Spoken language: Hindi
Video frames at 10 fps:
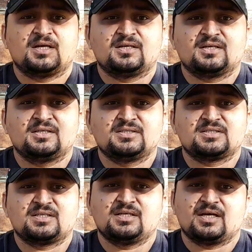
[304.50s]
एंट्री
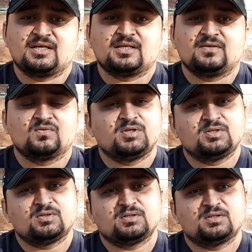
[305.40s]
जिसकी आएगी
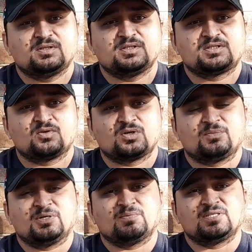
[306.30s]
वही इस
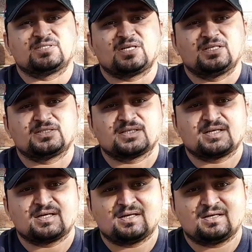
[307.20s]
टूर्नामेंट में हिस्सा ले
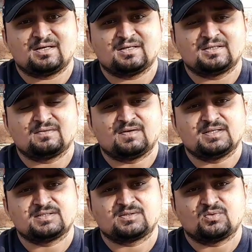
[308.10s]
सकेगा
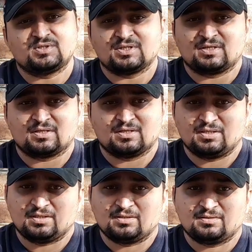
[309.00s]
अदरवाइज़ कोई चक्कर
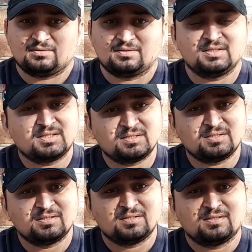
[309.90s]
नहीं है ठीक है
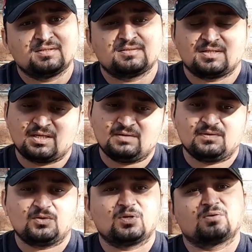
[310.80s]
जी साढ़े
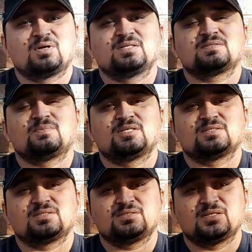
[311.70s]
वालों एडवांस
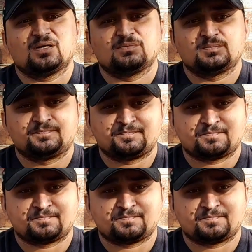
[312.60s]
माजरत जनाब